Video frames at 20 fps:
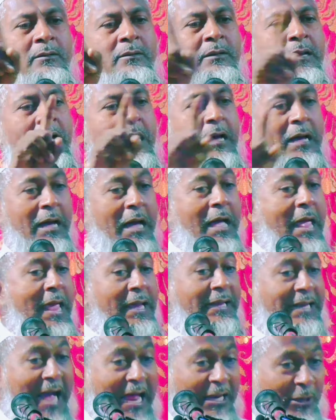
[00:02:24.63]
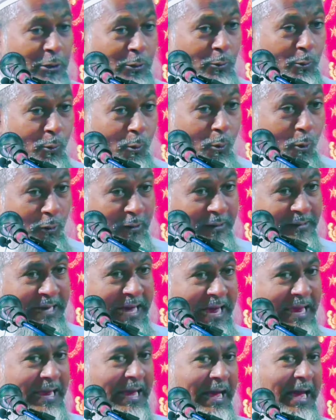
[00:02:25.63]
না কারণ ওর
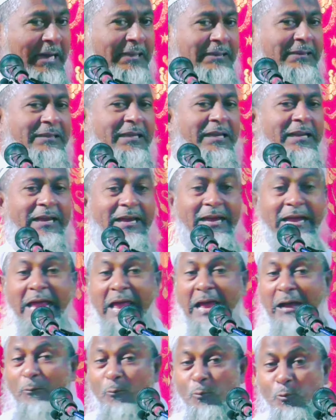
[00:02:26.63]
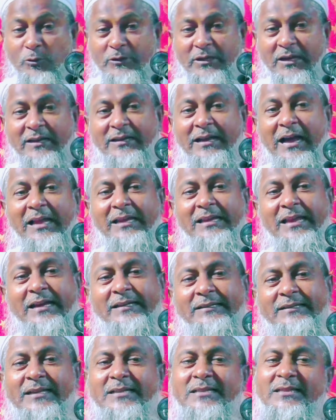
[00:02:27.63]
গায়ে হাত দিলে উঠে গালে
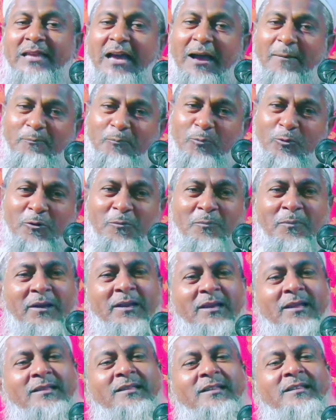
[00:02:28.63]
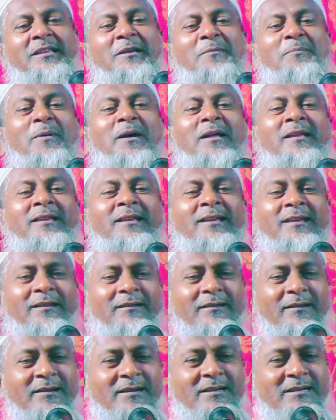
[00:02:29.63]
একটা থাপ্পড় মেরে দিতে পারে
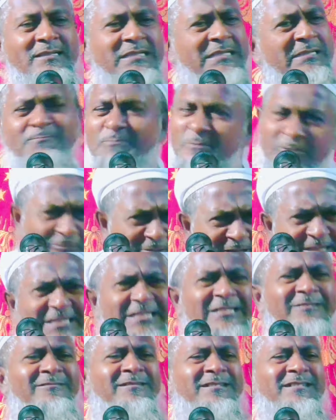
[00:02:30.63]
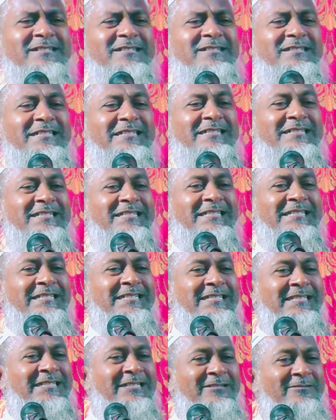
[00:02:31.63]
যে বউ কেন না যাকে তাকে
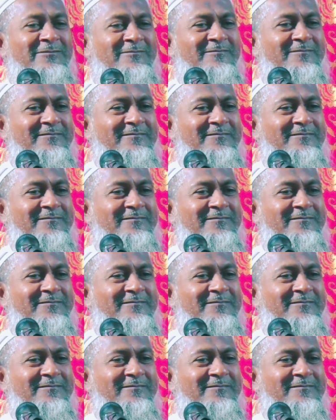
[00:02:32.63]
টানো